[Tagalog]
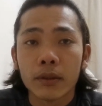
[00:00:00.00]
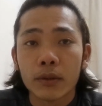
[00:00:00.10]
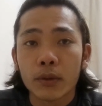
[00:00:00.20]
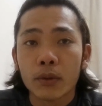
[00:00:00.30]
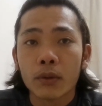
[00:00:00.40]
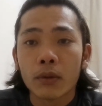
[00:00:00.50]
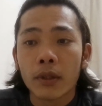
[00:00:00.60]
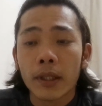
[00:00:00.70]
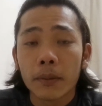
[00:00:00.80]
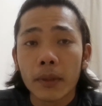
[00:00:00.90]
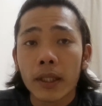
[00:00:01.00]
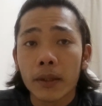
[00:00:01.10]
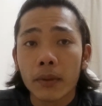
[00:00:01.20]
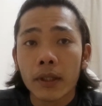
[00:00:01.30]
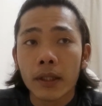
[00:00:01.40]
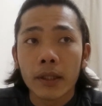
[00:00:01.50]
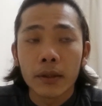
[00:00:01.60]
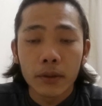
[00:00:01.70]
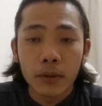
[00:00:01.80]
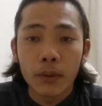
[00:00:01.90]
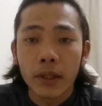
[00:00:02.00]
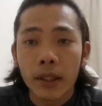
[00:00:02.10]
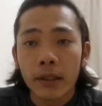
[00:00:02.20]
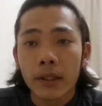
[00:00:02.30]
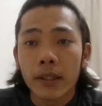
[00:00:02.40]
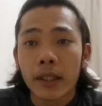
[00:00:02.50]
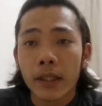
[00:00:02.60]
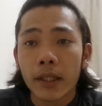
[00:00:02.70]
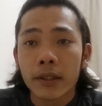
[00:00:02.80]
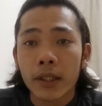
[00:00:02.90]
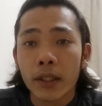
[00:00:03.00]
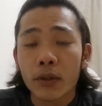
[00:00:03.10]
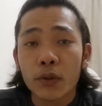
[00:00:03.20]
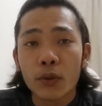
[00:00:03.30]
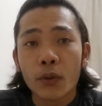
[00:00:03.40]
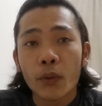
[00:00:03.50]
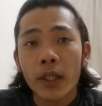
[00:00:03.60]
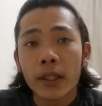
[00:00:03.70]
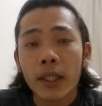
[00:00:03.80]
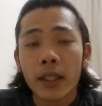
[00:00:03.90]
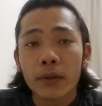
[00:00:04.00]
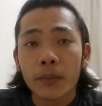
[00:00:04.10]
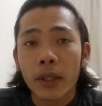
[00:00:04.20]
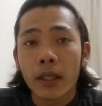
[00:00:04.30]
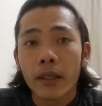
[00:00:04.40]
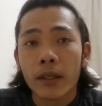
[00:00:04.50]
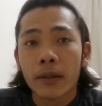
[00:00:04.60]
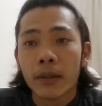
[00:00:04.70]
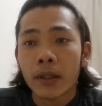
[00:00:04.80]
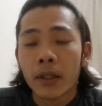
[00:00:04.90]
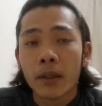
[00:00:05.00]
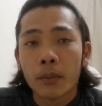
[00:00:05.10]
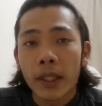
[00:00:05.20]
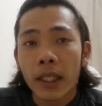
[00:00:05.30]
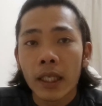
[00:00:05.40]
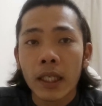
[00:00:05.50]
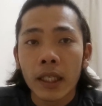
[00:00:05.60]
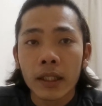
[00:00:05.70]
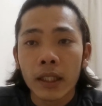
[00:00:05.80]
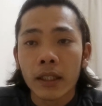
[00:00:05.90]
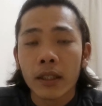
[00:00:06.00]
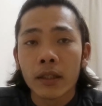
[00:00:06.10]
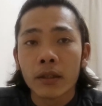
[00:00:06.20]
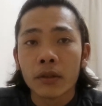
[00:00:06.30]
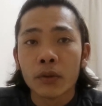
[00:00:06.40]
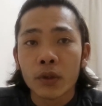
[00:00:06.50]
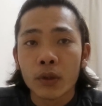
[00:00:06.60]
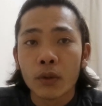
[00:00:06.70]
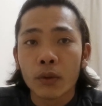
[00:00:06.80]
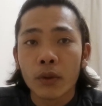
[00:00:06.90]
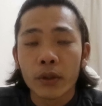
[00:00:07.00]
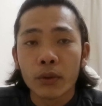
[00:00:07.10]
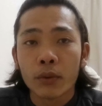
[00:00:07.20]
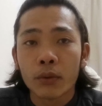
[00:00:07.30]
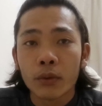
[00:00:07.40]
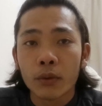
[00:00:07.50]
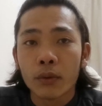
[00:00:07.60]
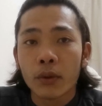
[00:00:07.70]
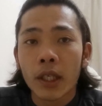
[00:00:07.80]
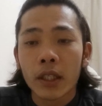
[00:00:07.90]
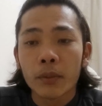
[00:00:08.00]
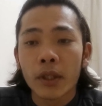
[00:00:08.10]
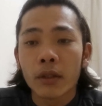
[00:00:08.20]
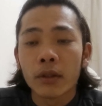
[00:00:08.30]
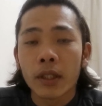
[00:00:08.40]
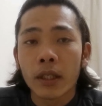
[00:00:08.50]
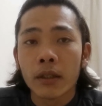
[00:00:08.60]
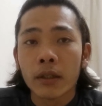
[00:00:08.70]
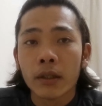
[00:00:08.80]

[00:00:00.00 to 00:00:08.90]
So, hanggat maaari, wag kang, ano, no, wag kang tatanggi kasi yun yung way nila no, para makilala ka nila ng gusto kung anong ugali meron ka.